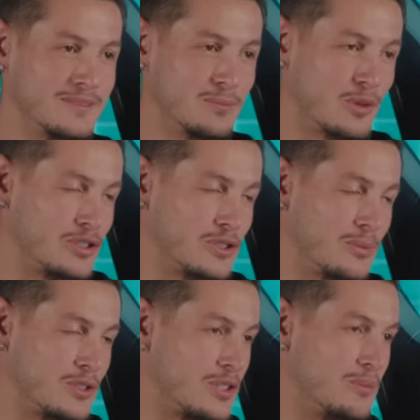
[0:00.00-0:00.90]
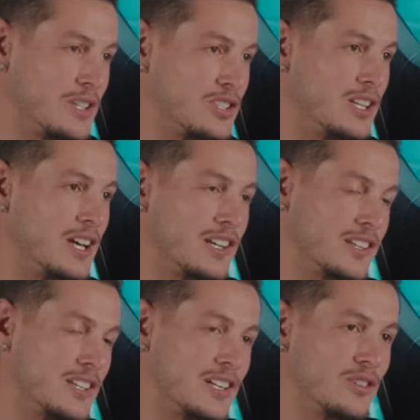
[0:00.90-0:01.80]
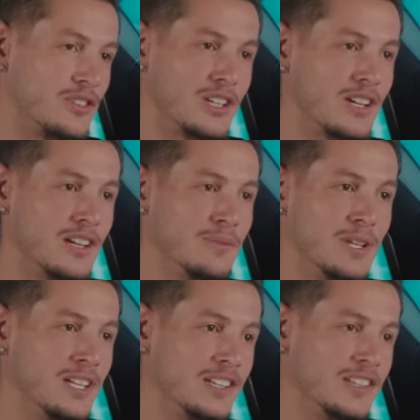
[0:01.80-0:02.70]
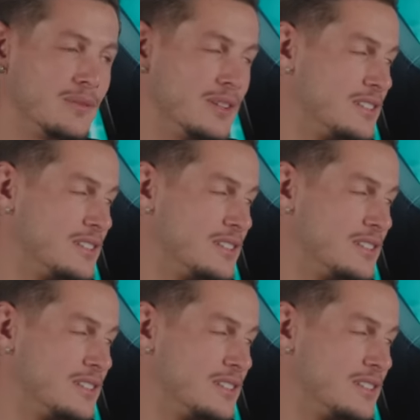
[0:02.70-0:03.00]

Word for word: Posso, posso, immaginare, è stata una cosa bellissima.